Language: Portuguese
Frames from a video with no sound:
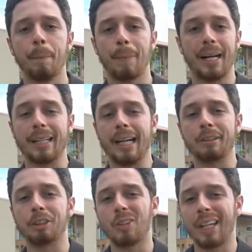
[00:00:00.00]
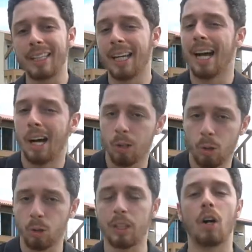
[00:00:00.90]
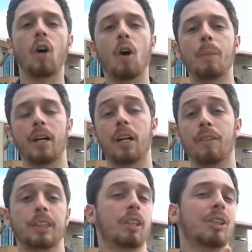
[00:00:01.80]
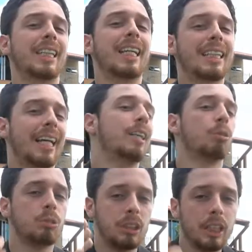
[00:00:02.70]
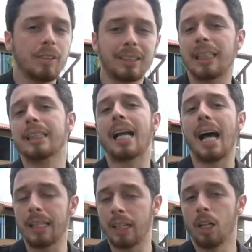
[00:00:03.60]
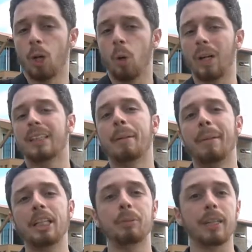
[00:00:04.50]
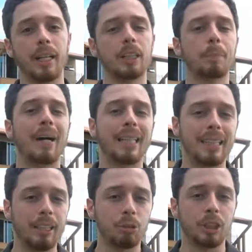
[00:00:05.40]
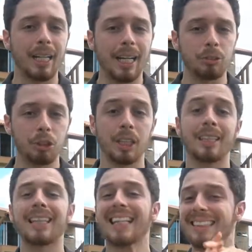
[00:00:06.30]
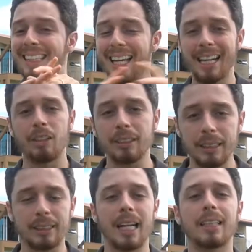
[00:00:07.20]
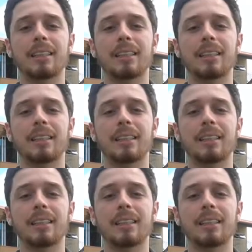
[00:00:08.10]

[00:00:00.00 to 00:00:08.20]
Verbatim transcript: pagando isso aí ao longo da obra, você consegue estar tá reduzindo essa entrada, ou até mesmo em grande parte aí dos casos, está zerando essa entrada.